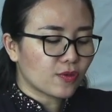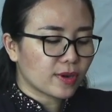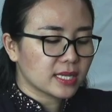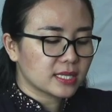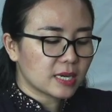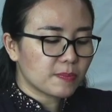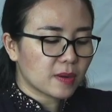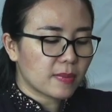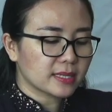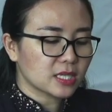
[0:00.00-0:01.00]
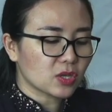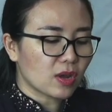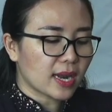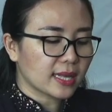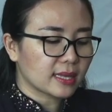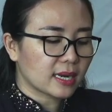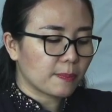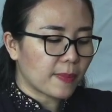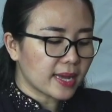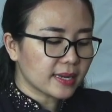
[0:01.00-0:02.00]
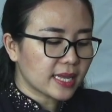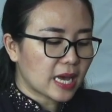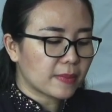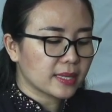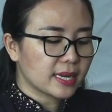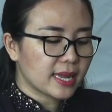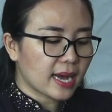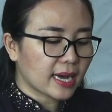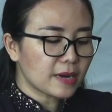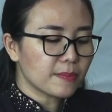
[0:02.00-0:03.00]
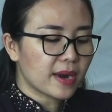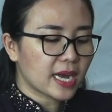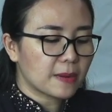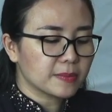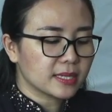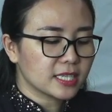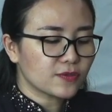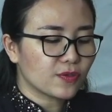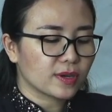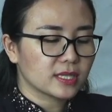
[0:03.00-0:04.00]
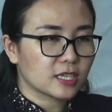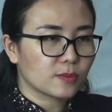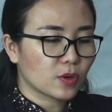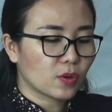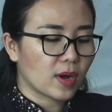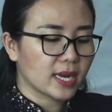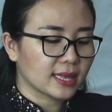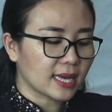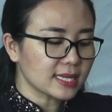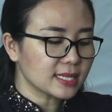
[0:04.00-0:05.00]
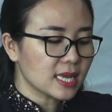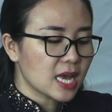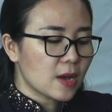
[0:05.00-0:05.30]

furniture berbasis online terdepan yang menyediakan beragam jenis furniture berkualitas,